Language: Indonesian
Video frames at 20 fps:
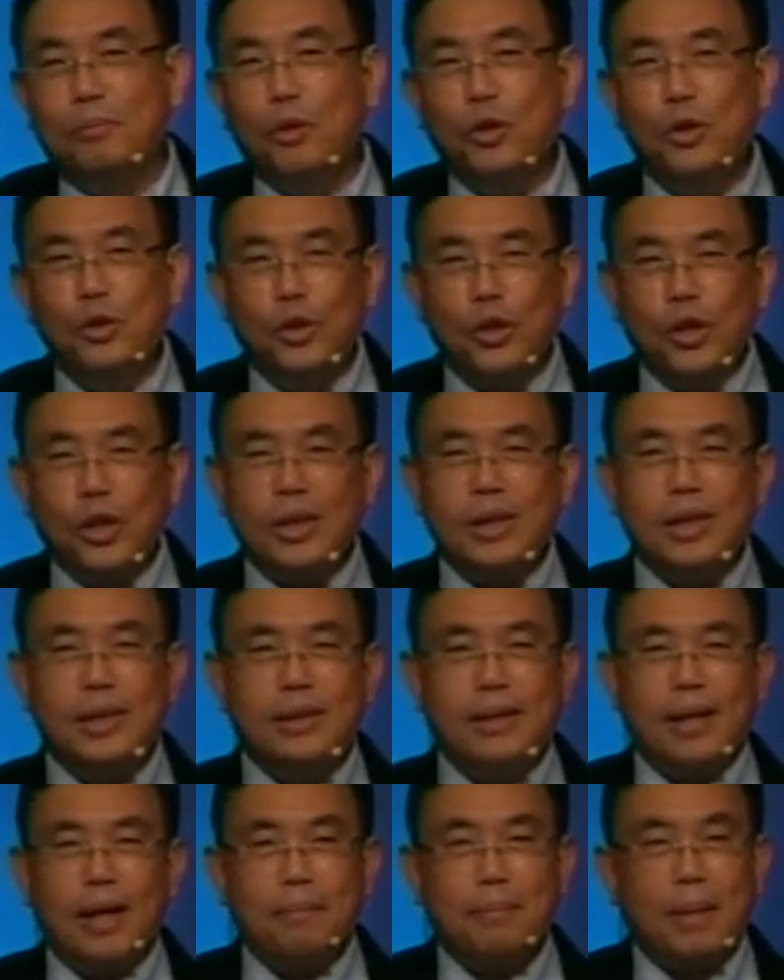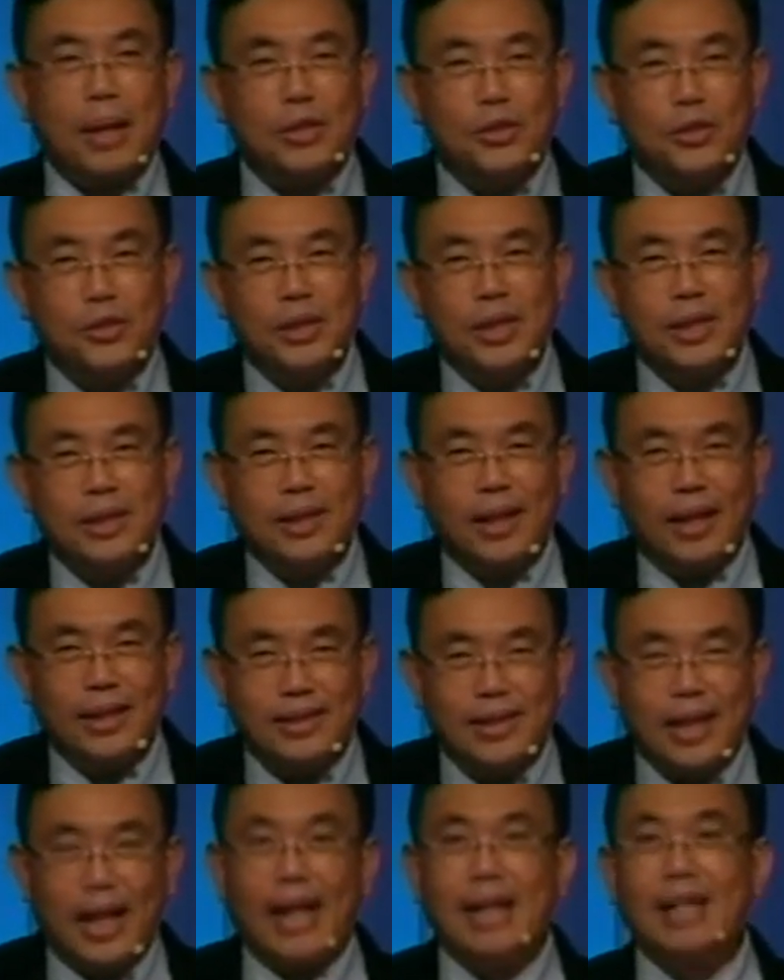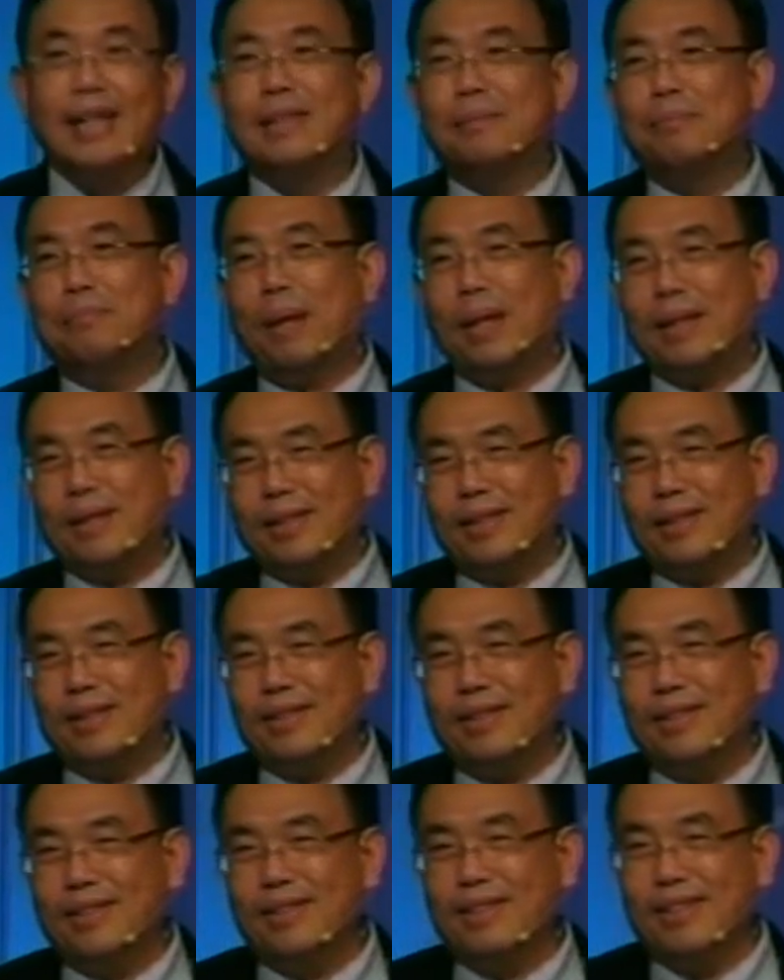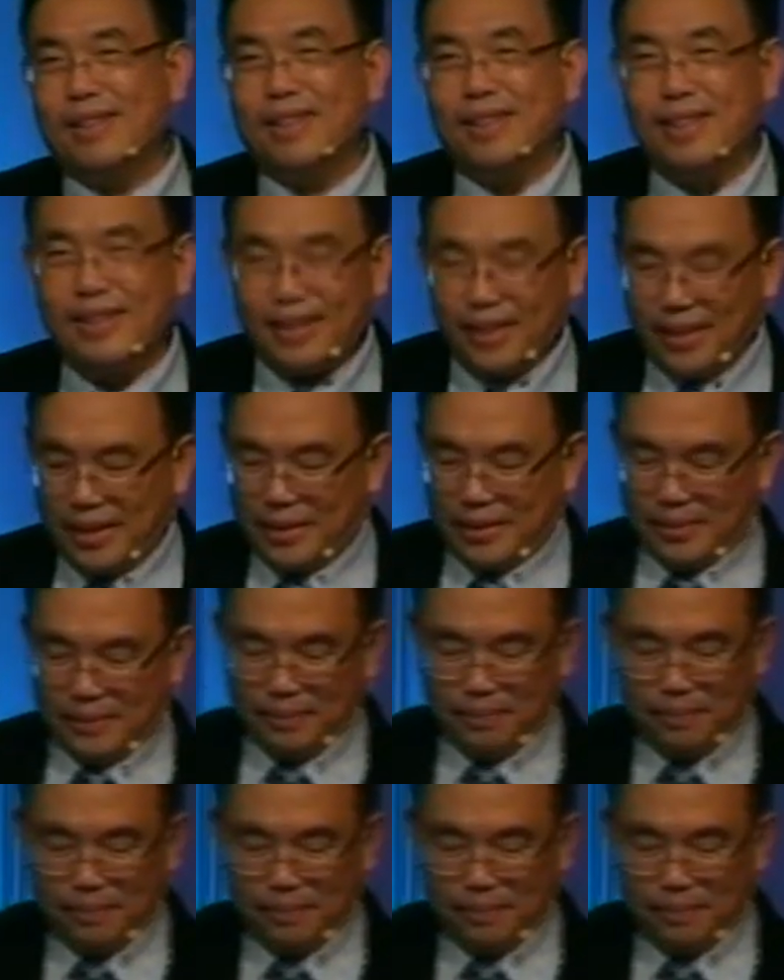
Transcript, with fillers: Mundur tidak, maju tidak, jalan di tempat. Gitu ya.